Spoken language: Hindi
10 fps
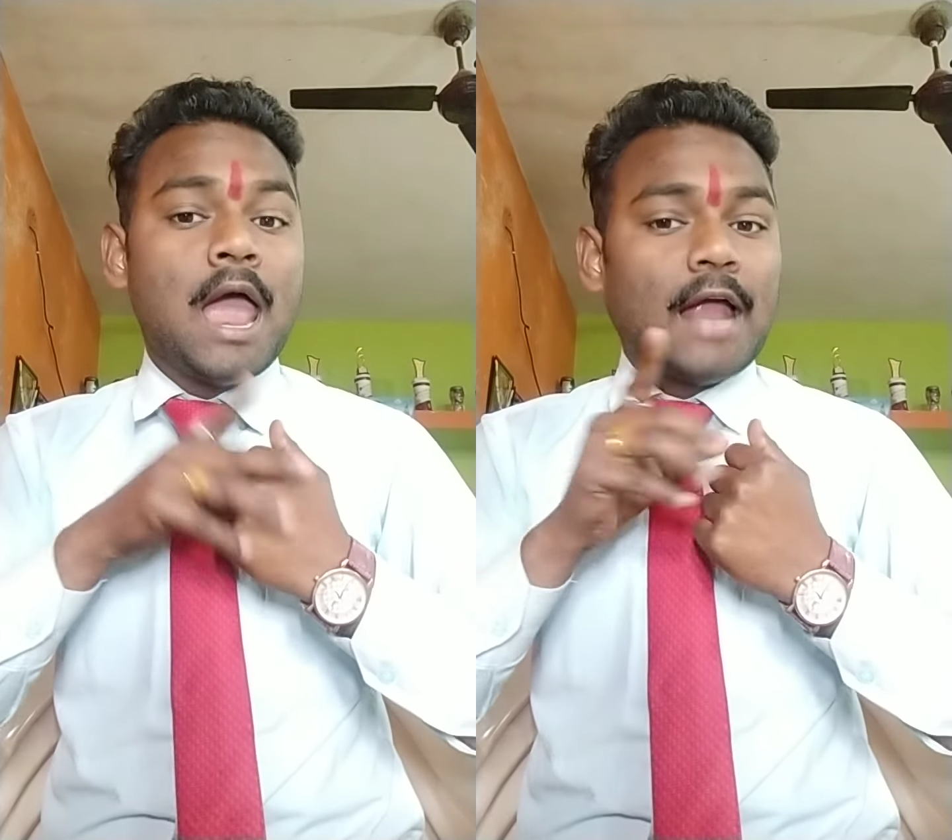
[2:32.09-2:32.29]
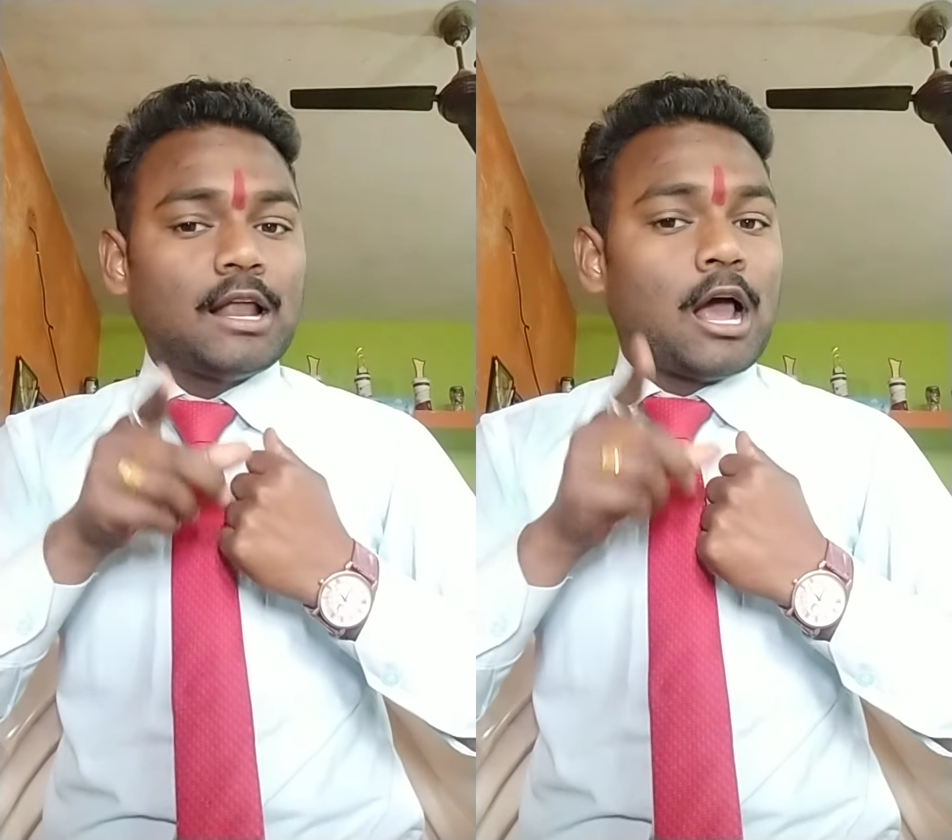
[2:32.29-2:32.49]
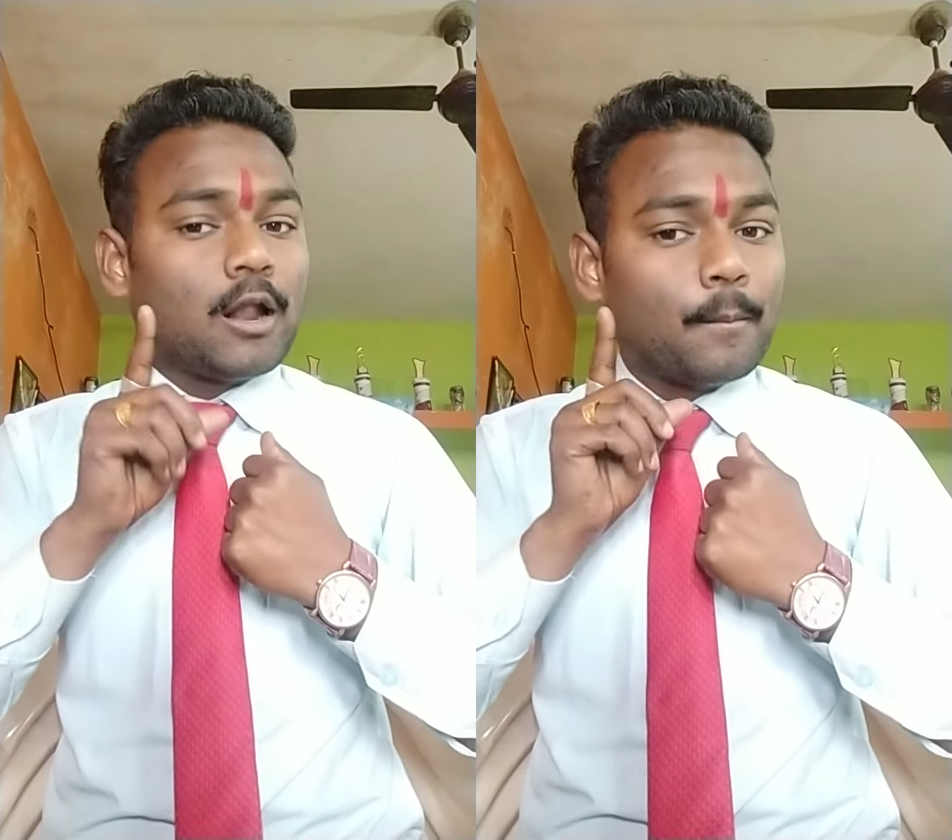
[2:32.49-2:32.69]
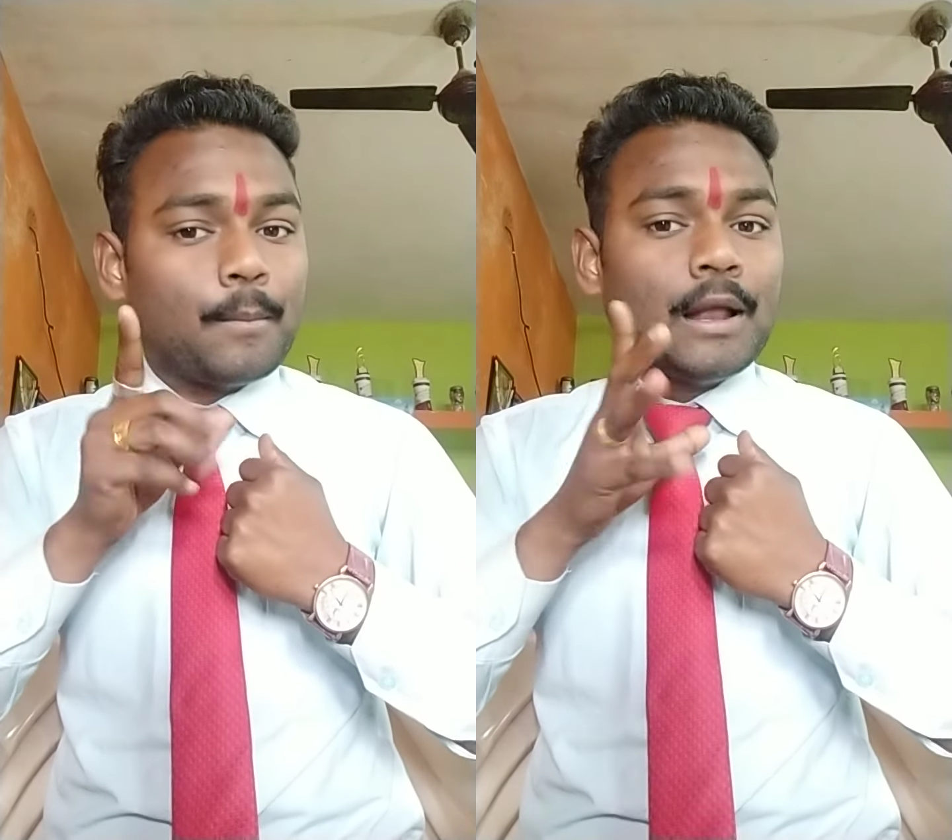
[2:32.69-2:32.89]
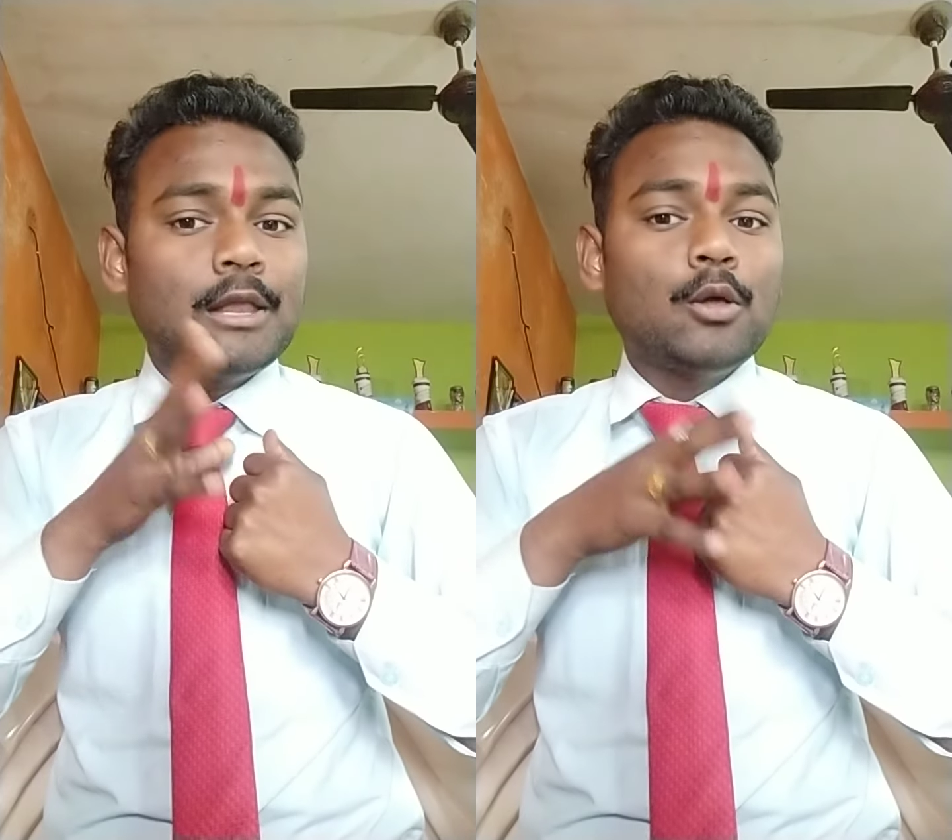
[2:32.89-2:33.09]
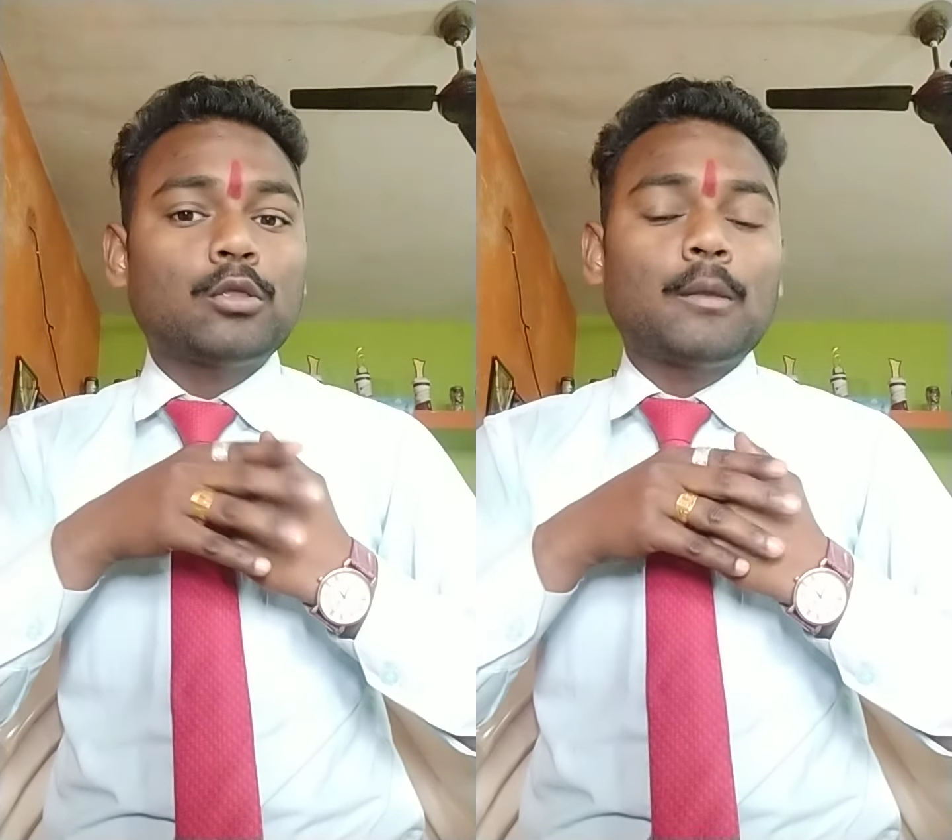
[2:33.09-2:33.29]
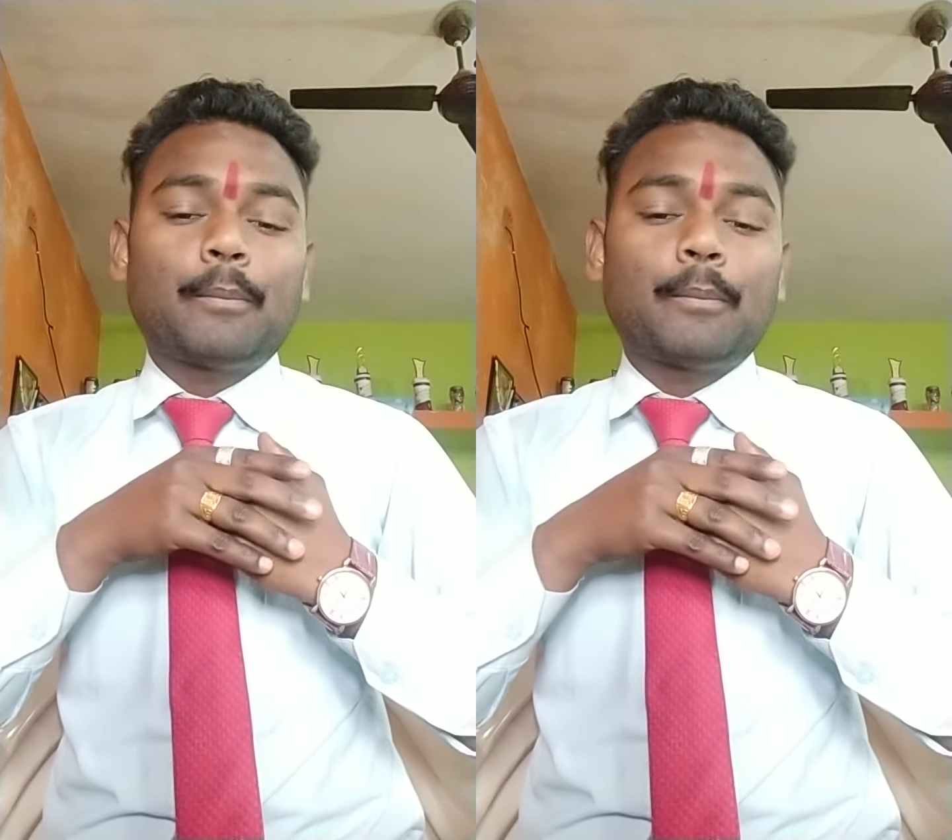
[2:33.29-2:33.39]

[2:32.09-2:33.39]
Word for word: एंड हर्बल युक्त